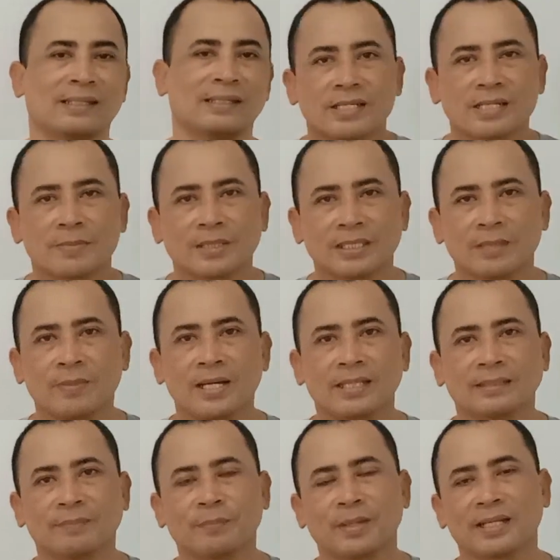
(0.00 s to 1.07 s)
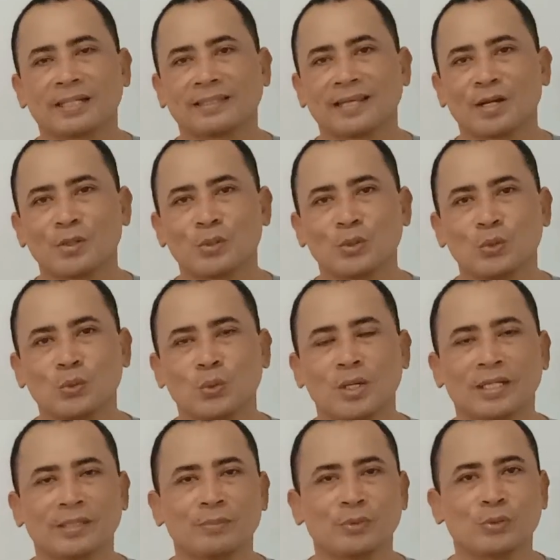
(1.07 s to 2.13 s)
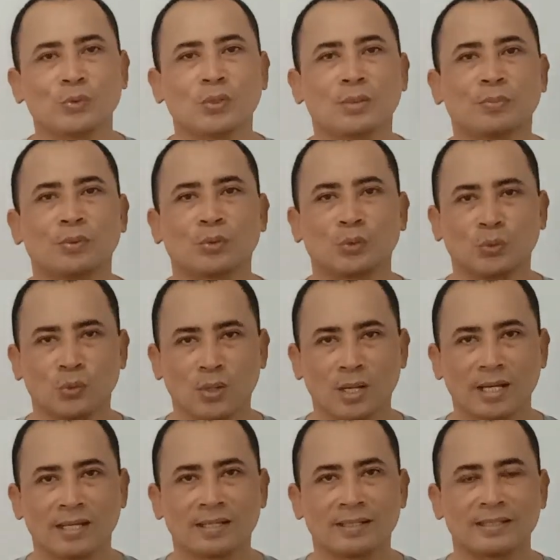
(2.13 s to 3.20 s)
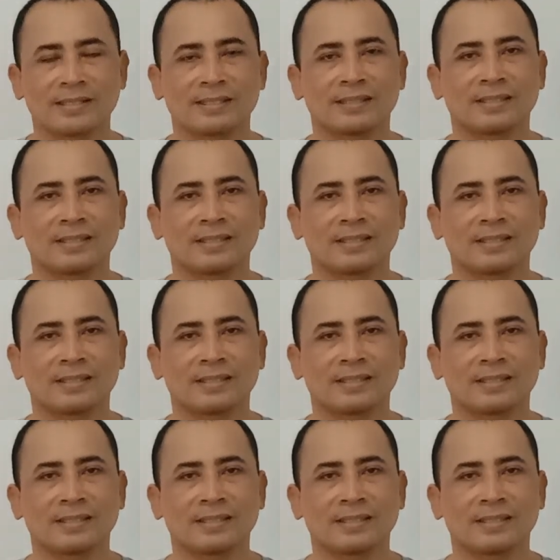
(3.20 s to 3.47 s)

Oke sahabat hebat, pada tahun 2022,